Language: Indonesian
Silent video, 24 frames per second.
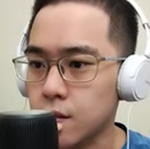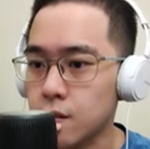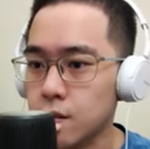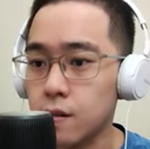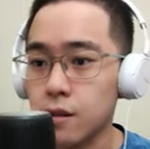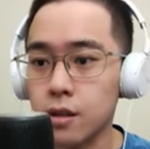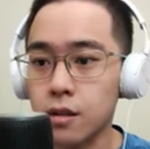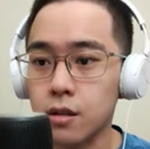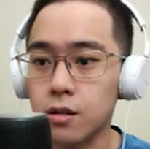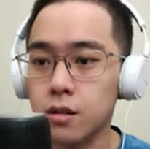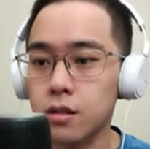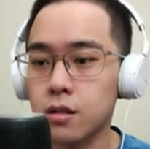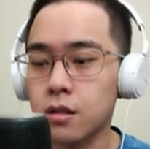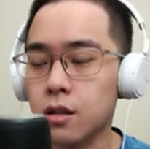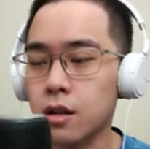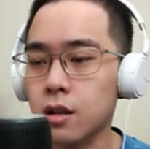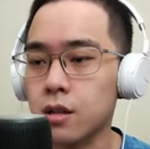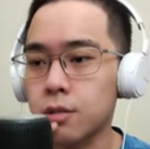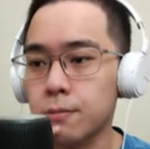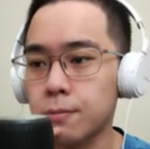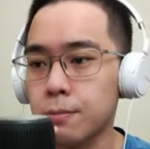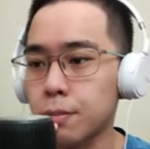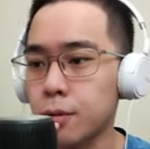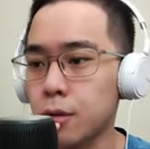oke okay,
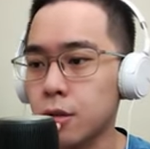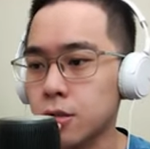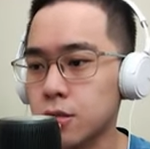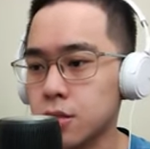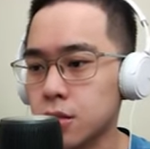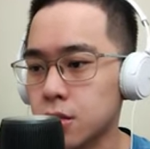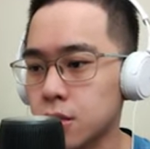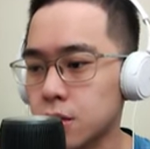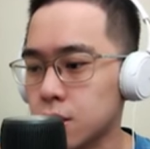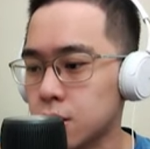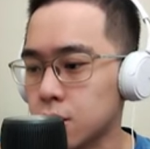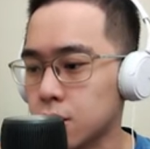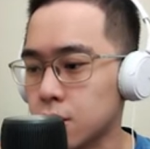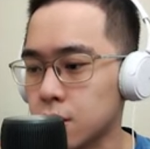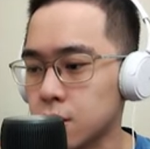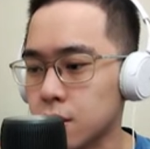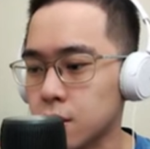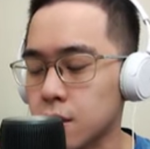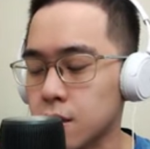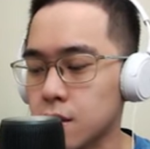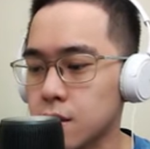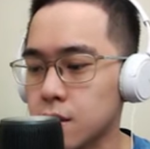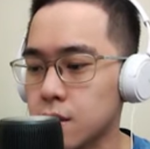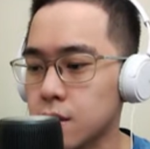gak boss oke
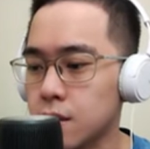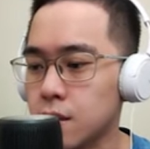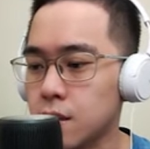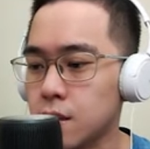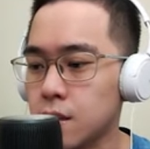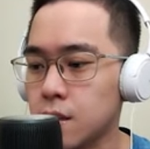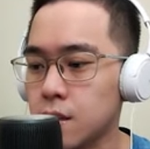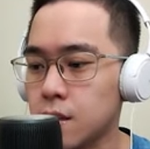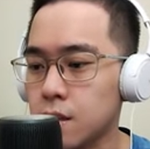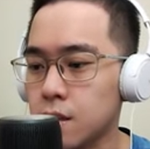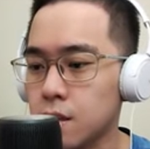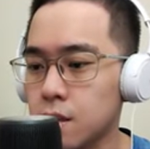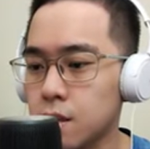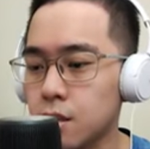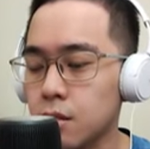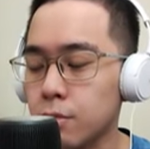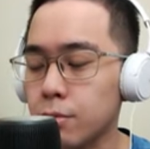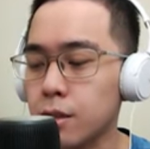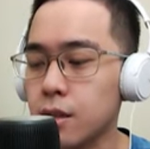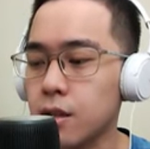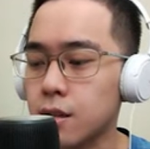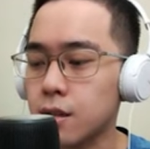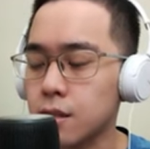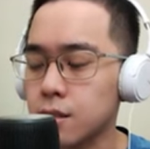okay.
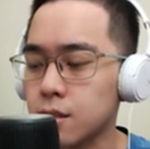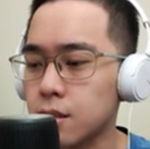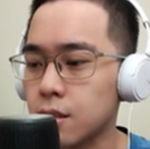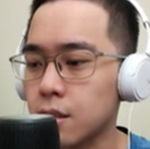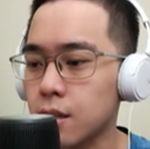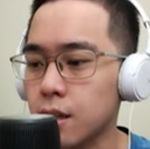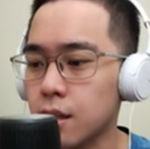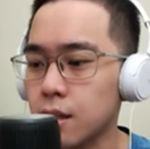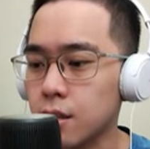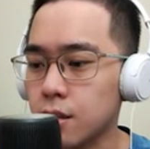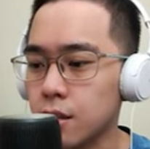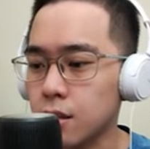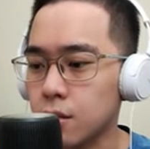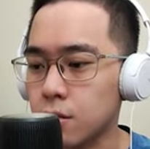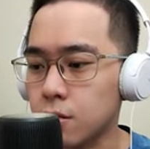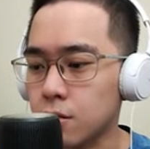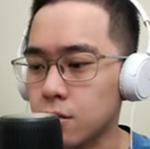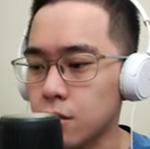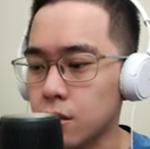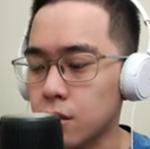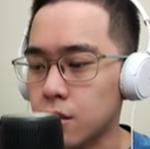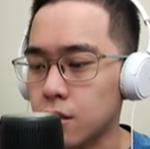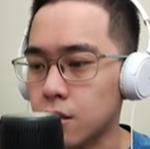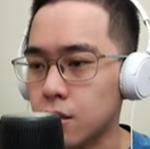tapi rasanya nanti
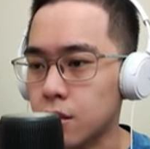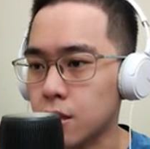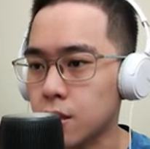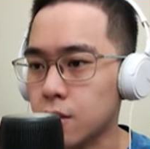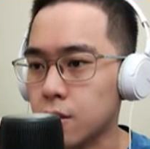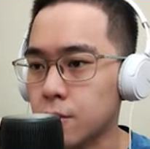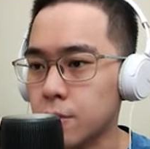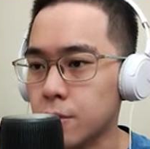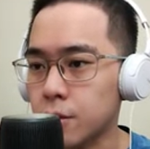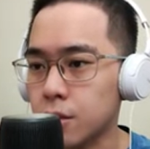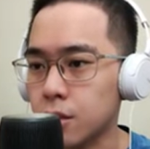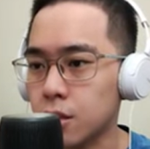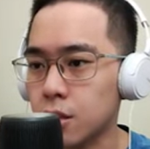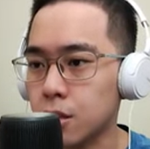dulu ya aku mau